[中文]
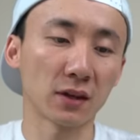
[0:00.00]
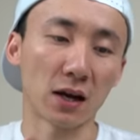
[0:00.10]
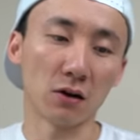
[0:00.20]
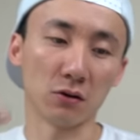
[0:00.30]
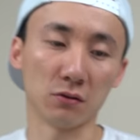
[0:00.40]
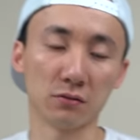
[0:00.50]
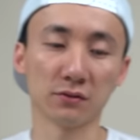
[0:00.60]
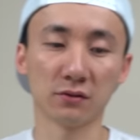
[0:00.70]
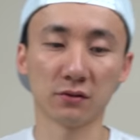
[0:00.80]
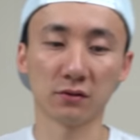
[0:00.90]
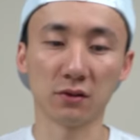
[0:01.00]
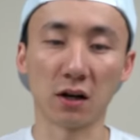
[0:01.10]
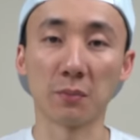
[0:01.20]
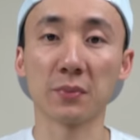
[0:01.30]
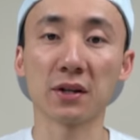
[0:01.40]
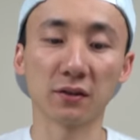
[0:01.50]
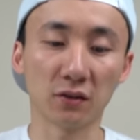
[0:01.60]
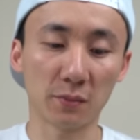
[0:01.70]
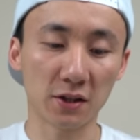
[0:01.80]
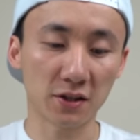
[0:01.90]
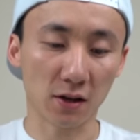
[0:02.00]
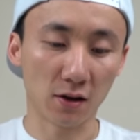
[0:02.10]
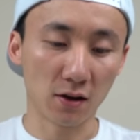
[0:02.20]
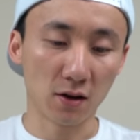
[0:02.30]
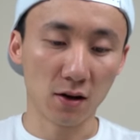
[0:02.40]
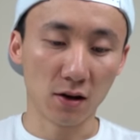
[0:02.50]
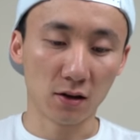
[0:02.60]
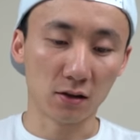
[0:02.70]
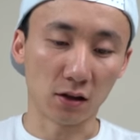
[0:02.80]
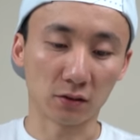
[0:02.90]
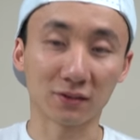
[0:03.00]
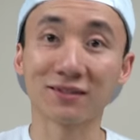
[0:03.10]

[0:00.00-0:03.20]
还有两边的侧面键。然后，